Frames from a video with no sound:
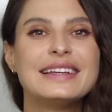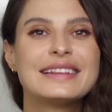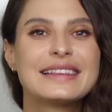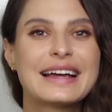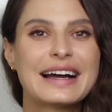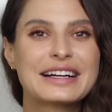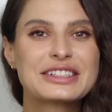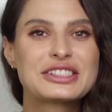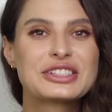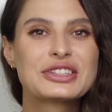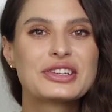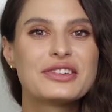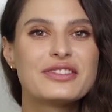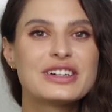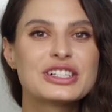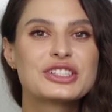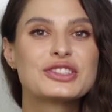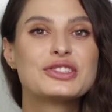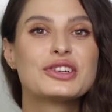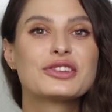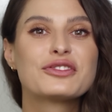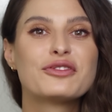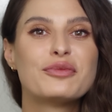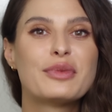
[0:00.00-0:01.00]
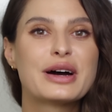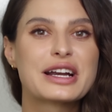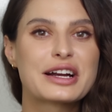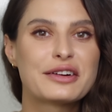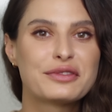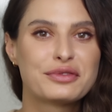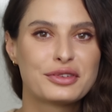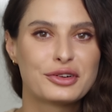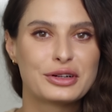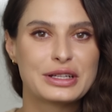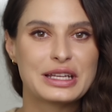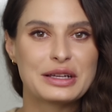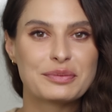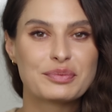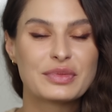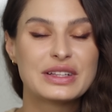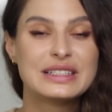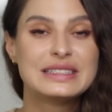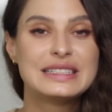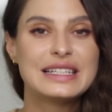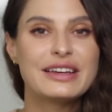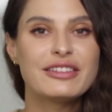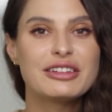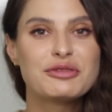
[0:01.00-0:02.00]
Итак, что вас ждет в марафоне?
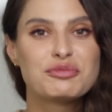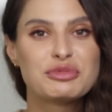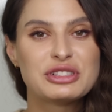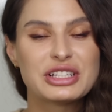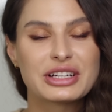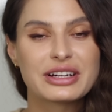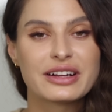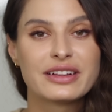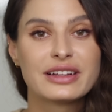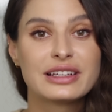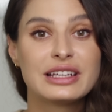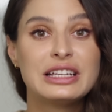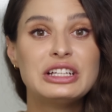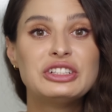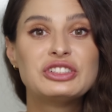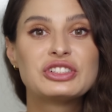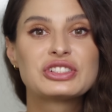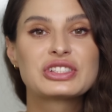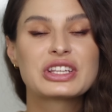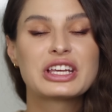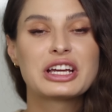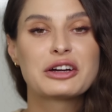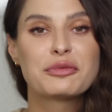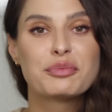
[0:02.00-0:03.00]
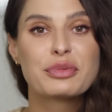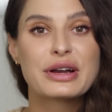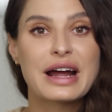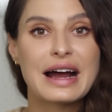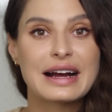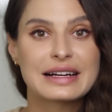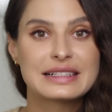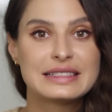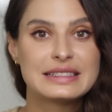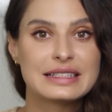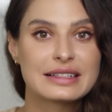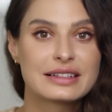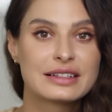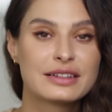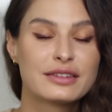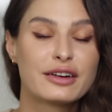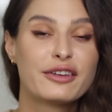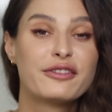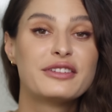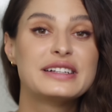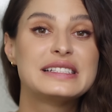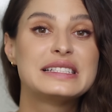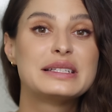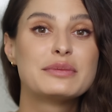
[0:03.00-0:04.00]
9 психологических практик,
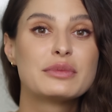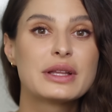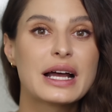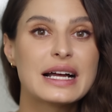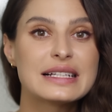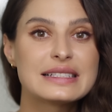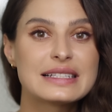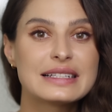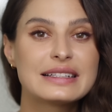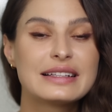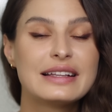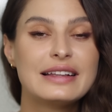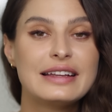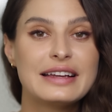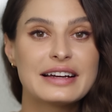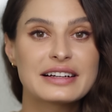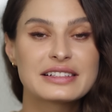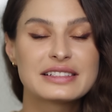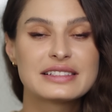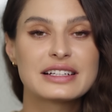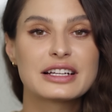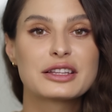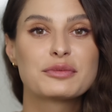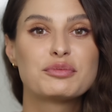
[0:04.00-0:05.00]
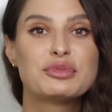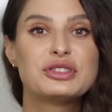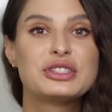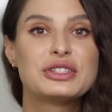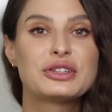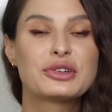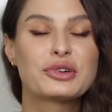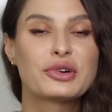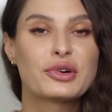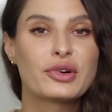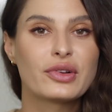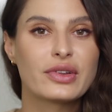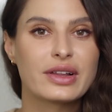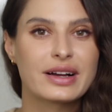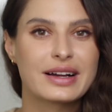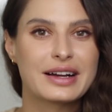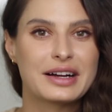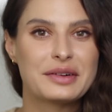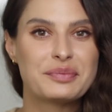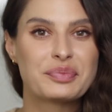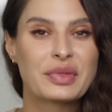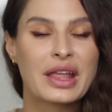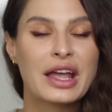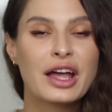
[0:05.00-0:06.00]
18 лекций от
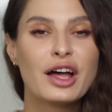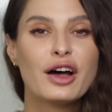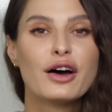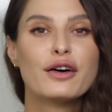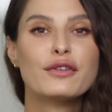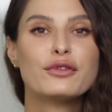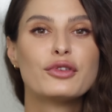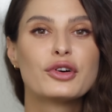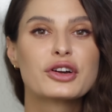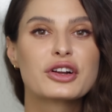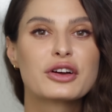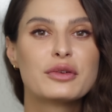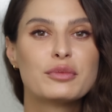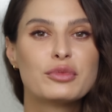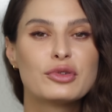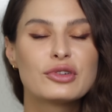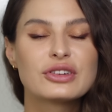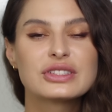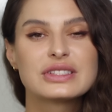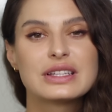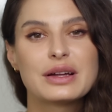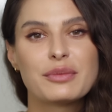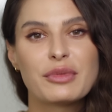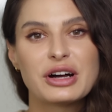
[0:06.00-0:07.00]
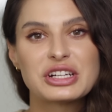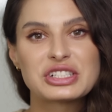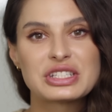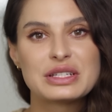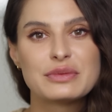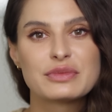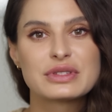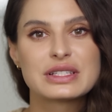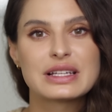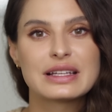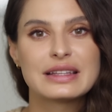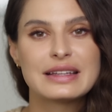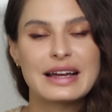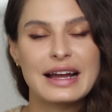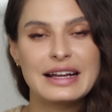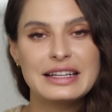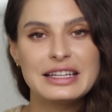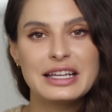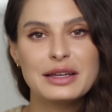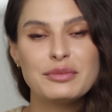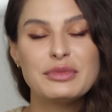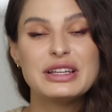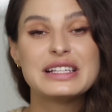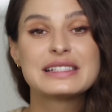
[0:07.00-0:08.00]
психолога, воркбук с домашним
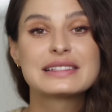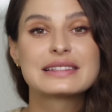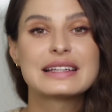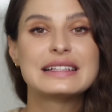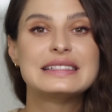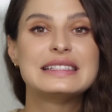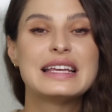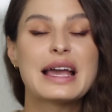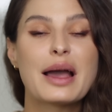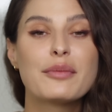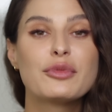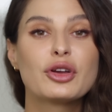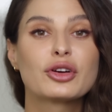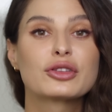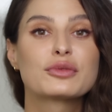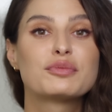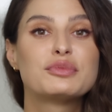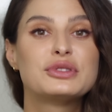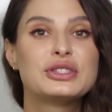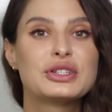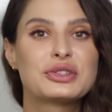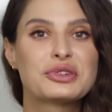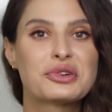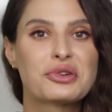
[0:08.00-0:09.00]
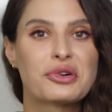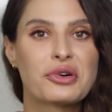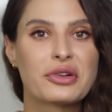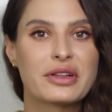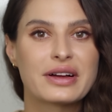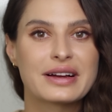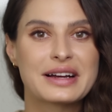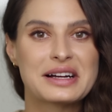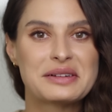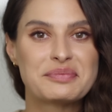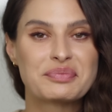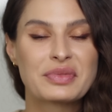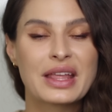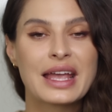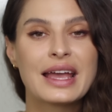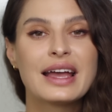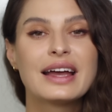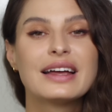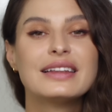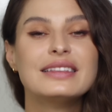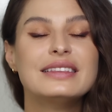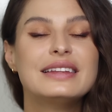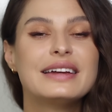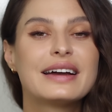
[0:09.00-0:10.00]
заданием обучением и статьями от психолога,
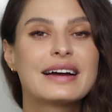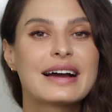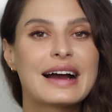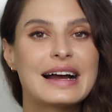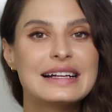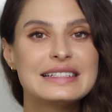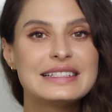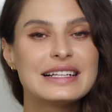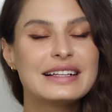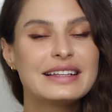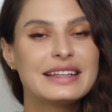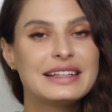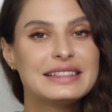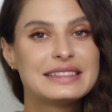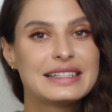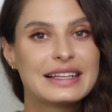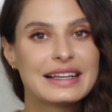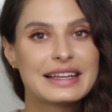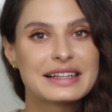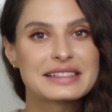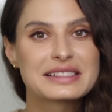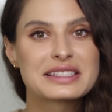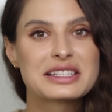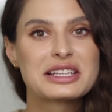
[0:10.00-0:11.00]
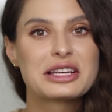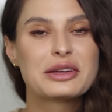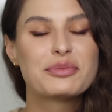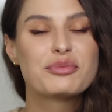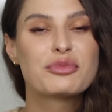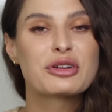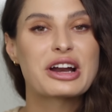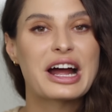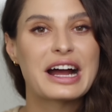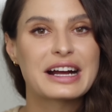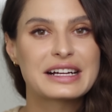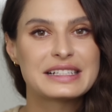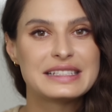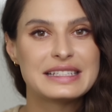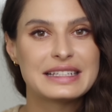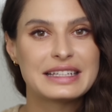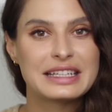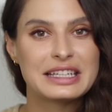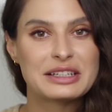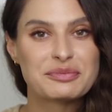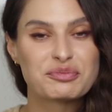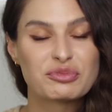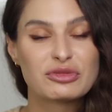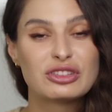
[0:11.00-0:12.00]
дыхательные и телесные
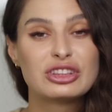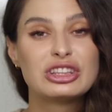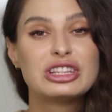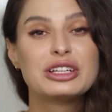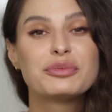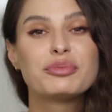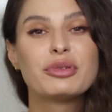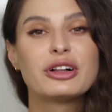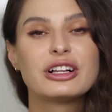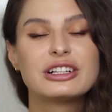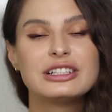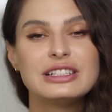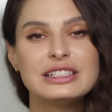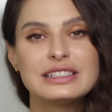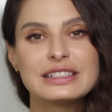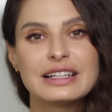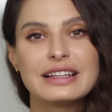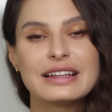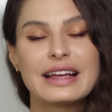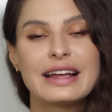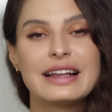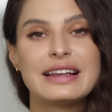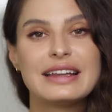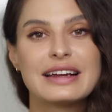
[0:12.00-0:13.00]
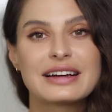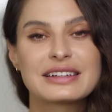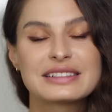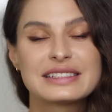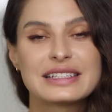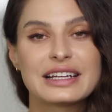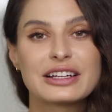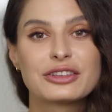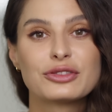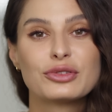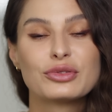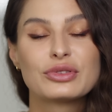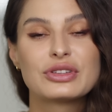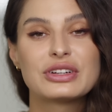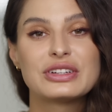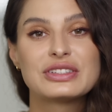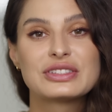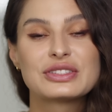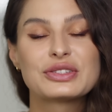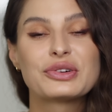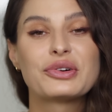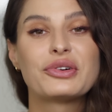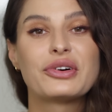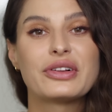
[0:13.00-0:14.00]
практики, дополнительная лекция от
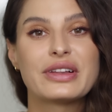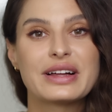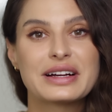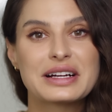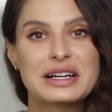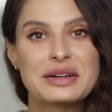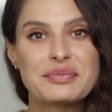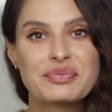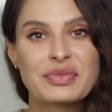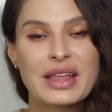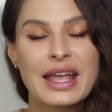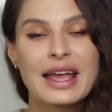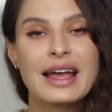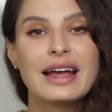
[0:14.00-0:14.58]
нутрициолога,